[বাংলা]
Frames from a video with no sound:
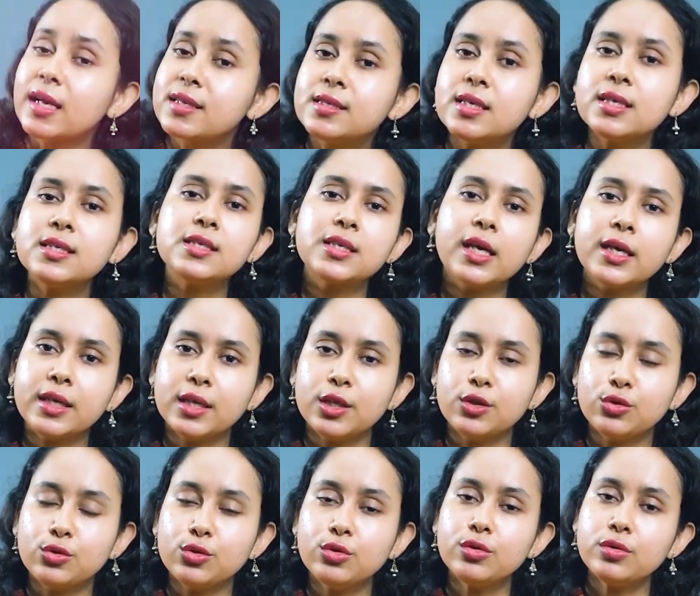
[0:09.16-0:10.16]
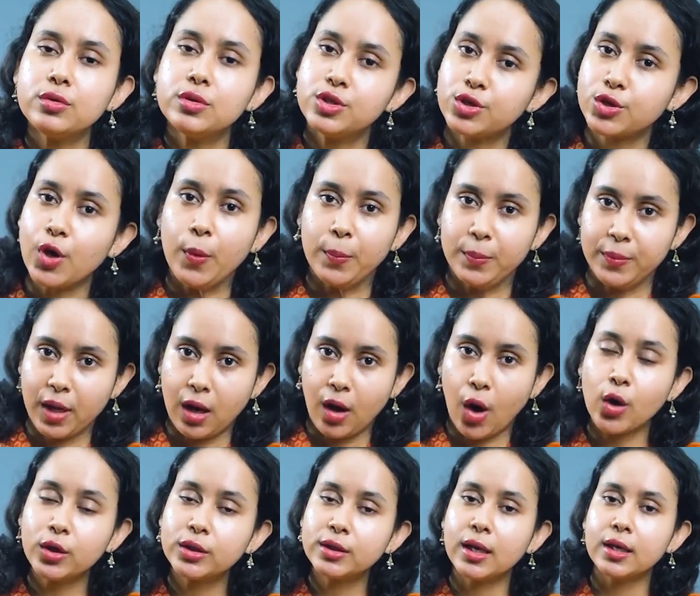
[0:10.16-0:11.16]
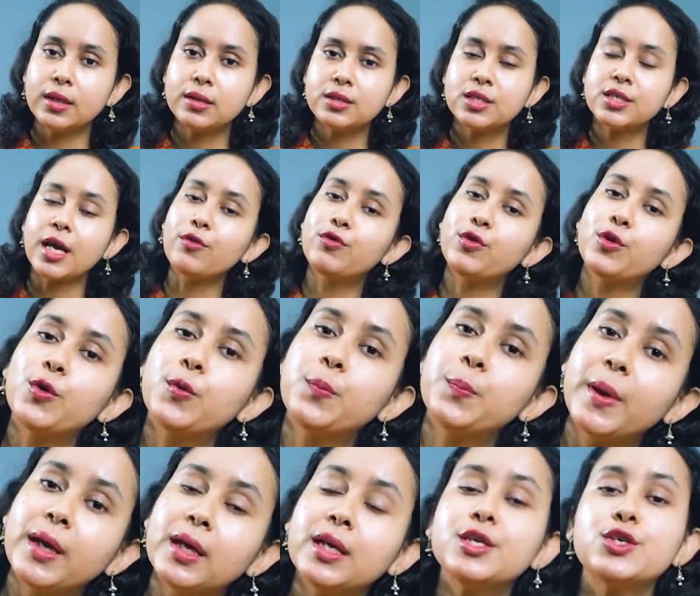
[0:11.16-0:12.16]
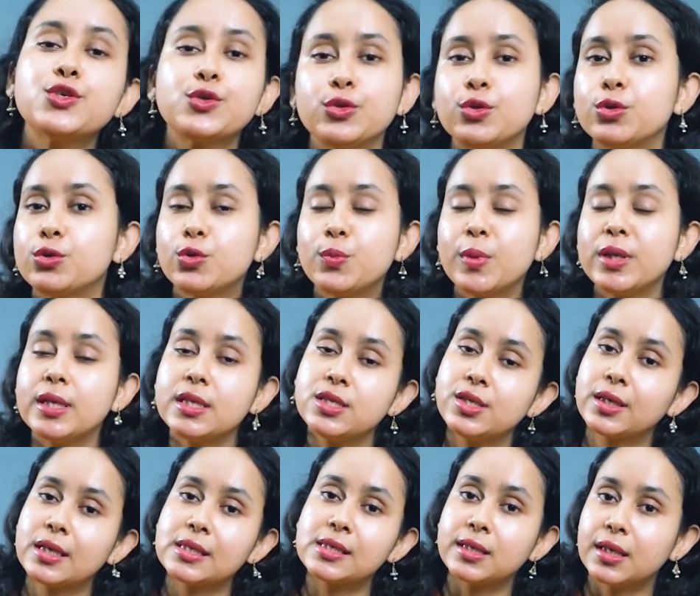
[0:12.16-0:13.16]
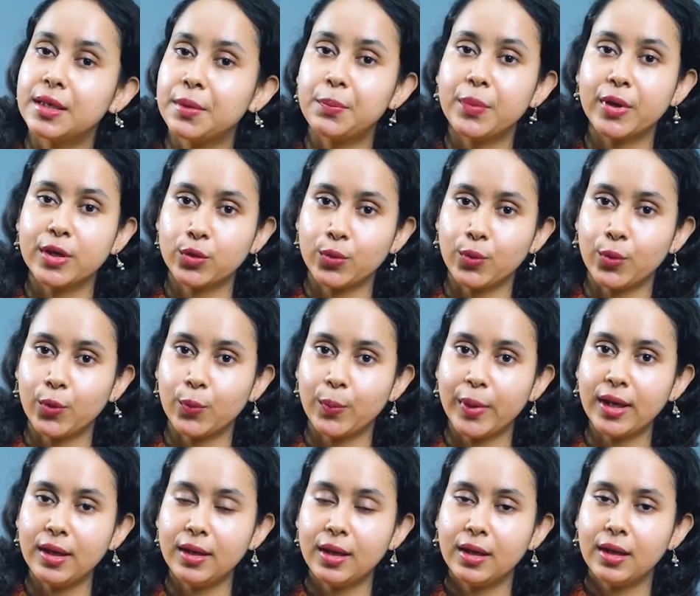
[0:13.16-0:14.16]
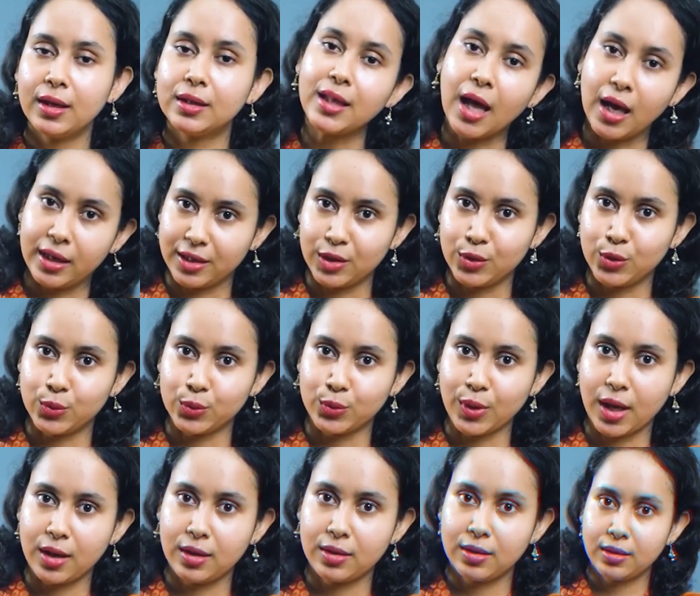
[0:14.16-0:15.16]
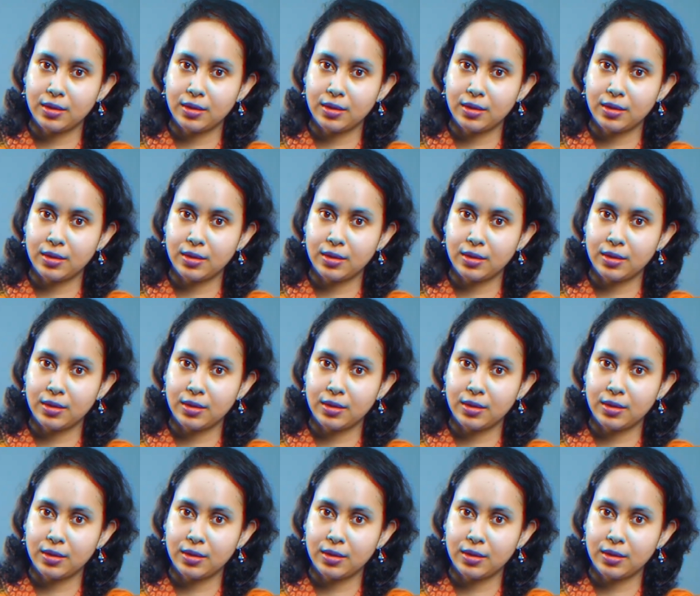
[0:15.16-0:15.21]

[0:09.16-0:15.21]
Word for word: সাকসেসটাই কিন্তু সব না অর্থাৎ সাফল্য পেলেই শুধু তুমি নিজেকে সেলিব্রেট করবে তা কিন্তু না